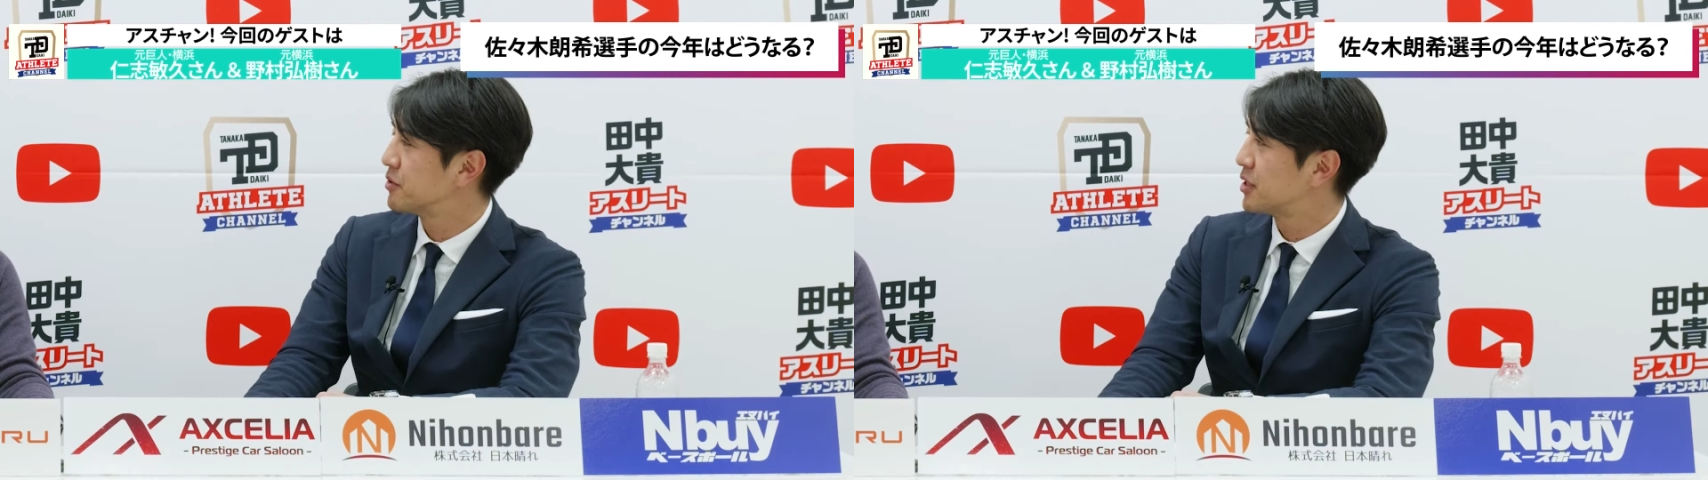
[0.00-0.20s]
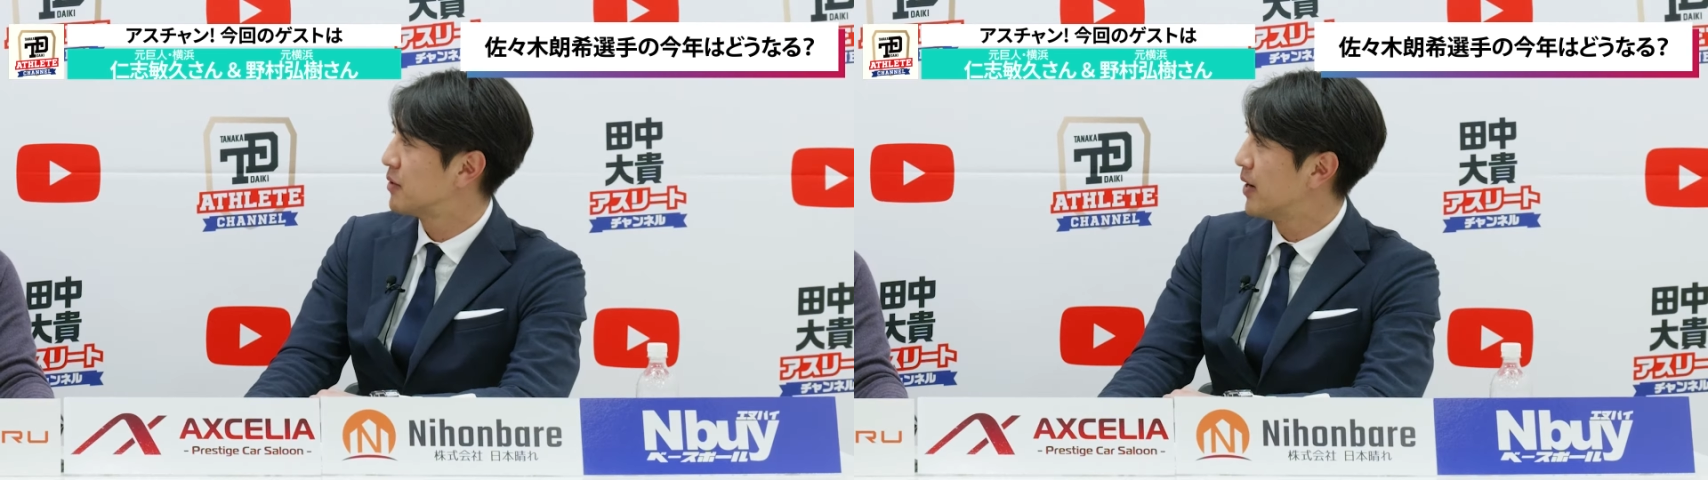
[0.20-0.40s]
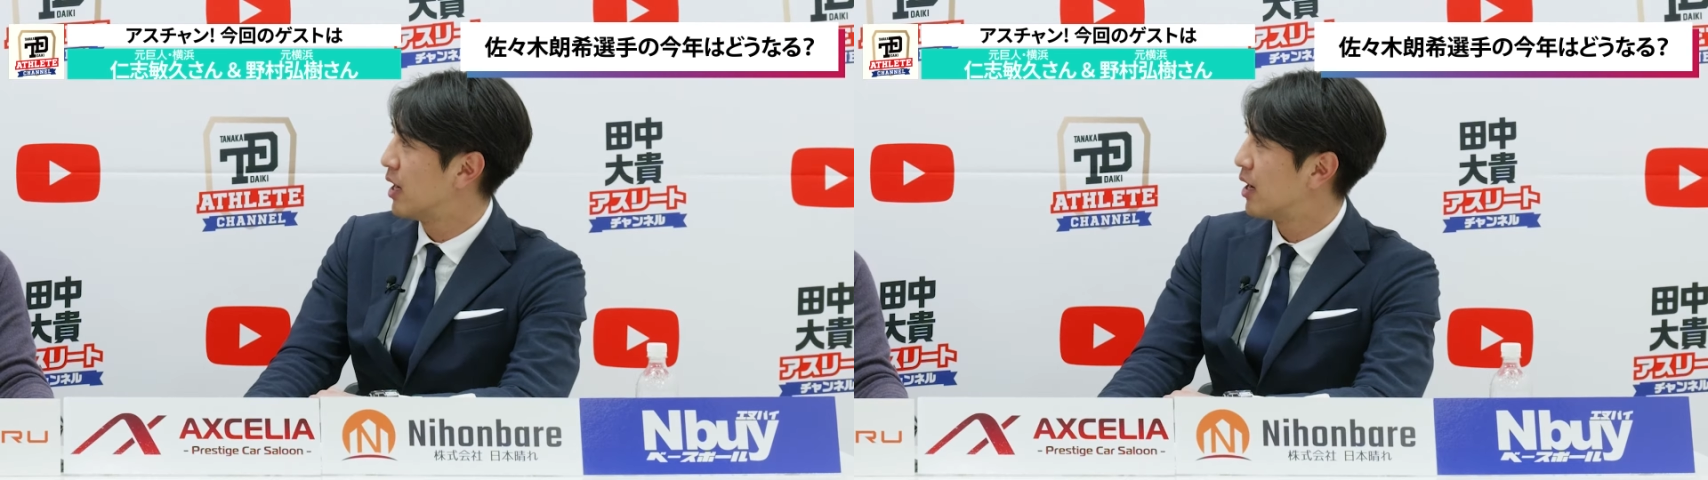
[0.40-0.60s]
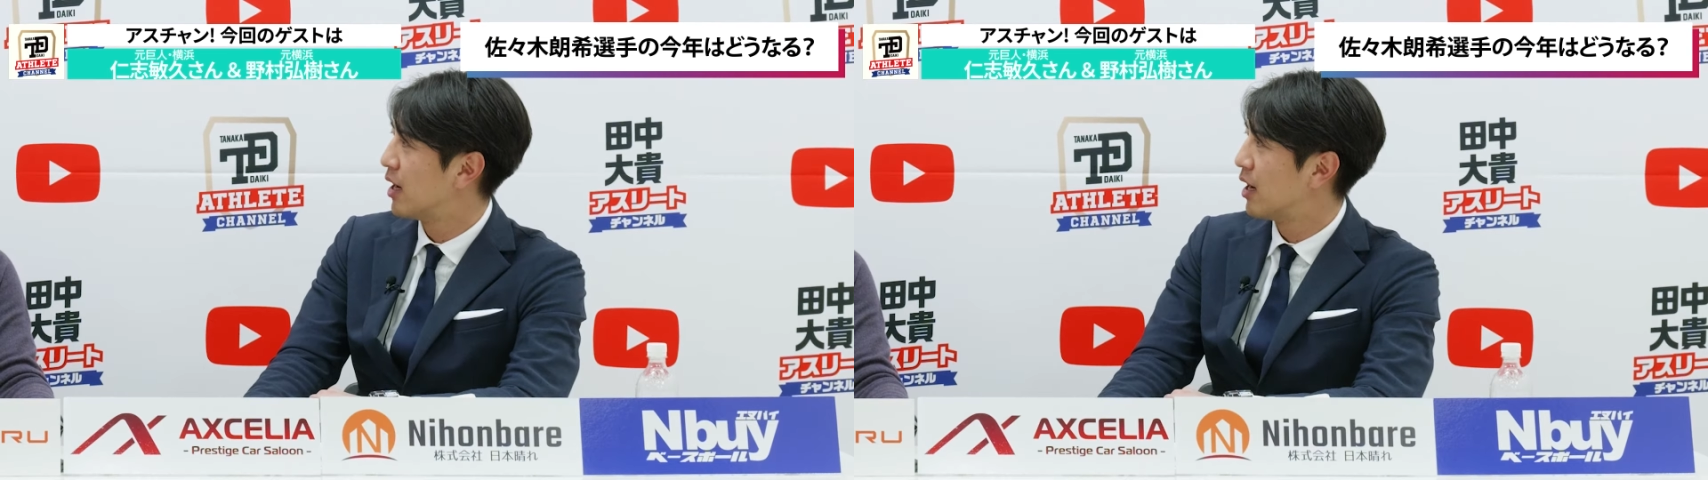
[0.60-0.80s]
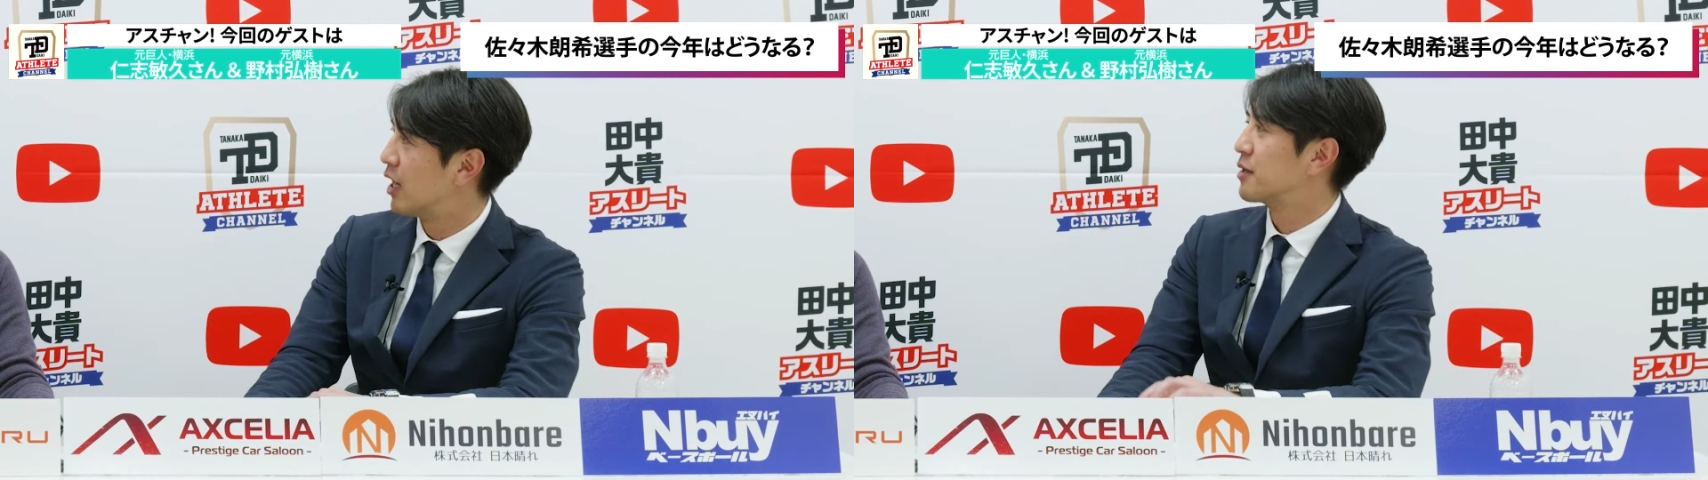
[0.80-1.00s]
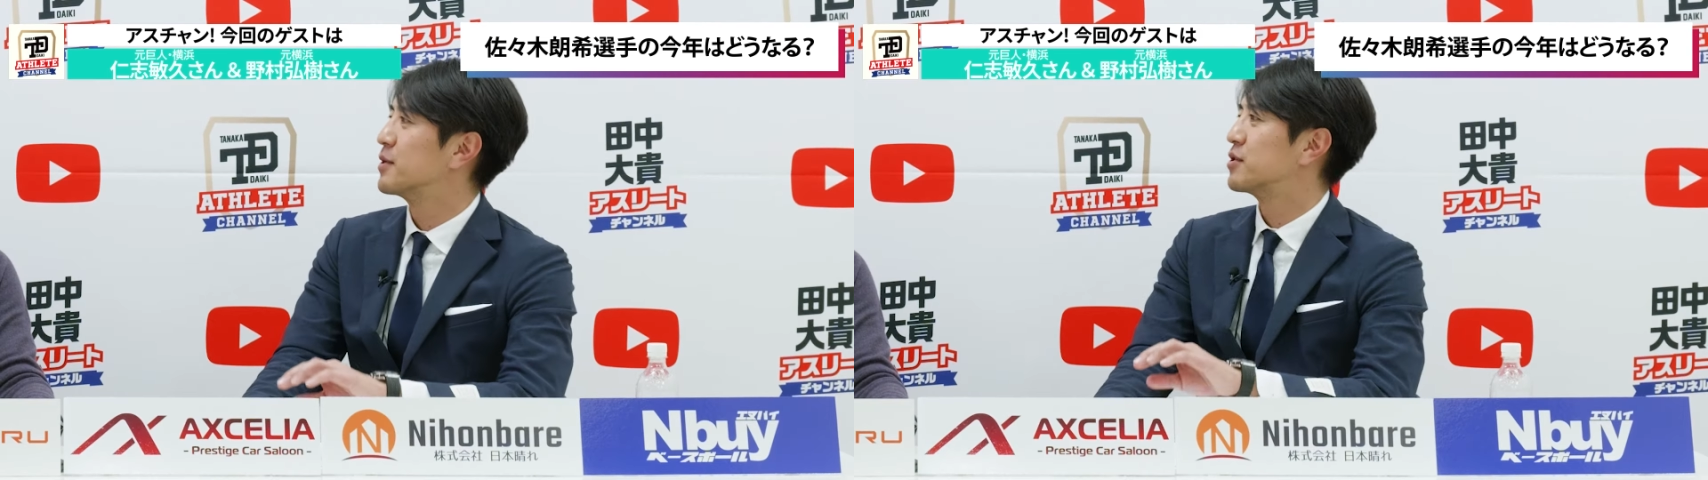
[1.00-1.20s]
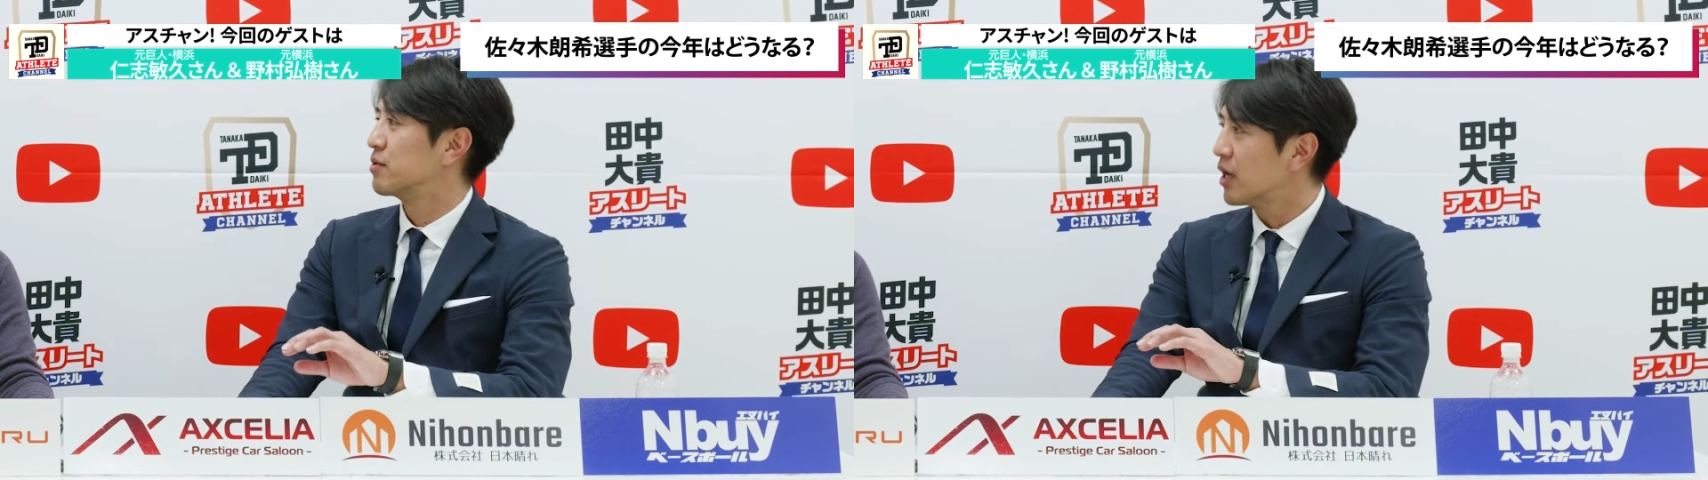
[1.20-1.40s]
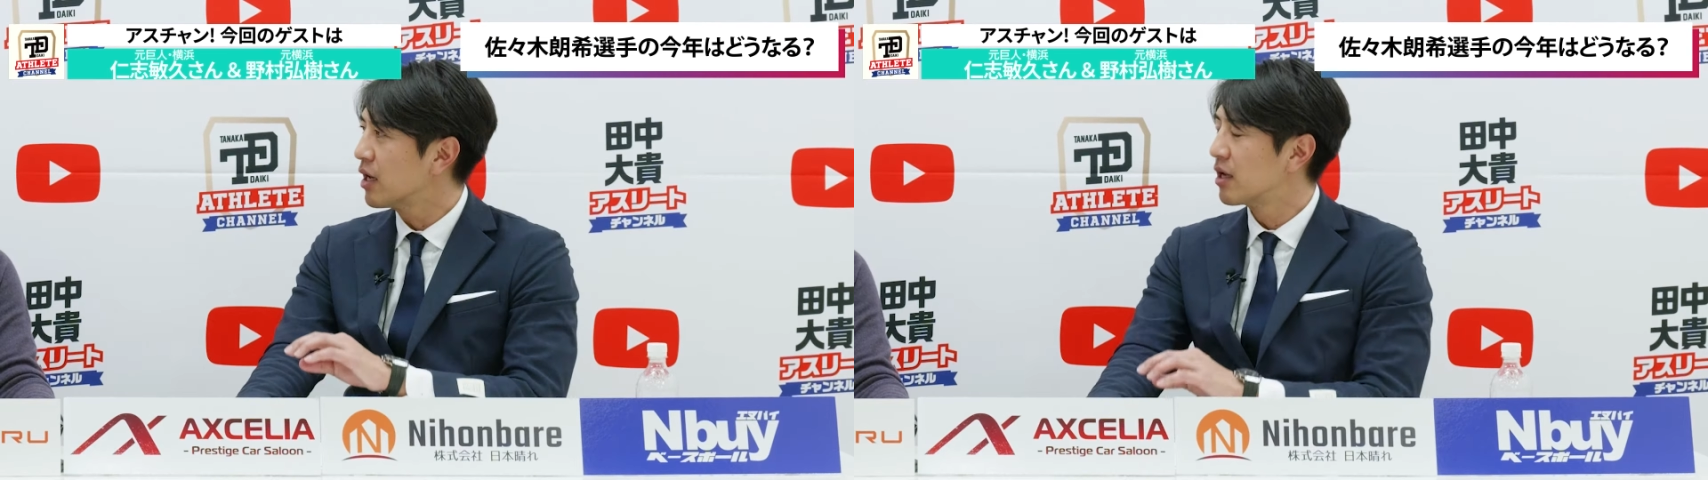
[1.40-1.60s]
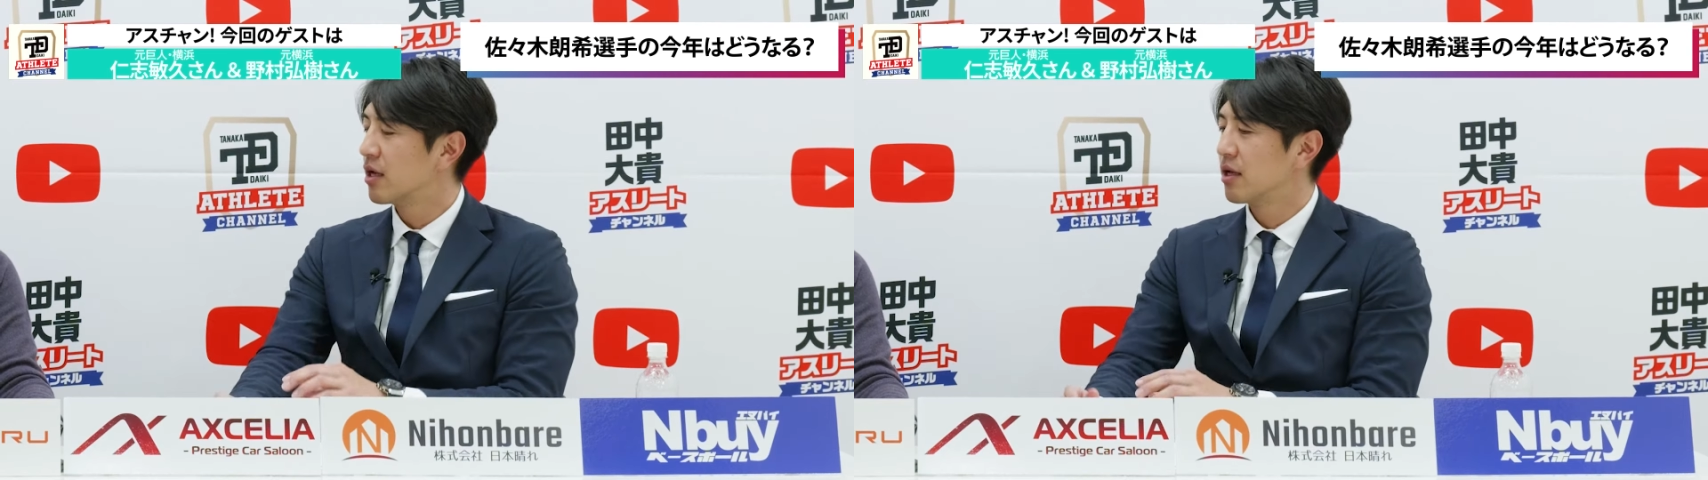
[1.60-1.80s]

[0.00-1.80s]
性はあります、ね、と思いま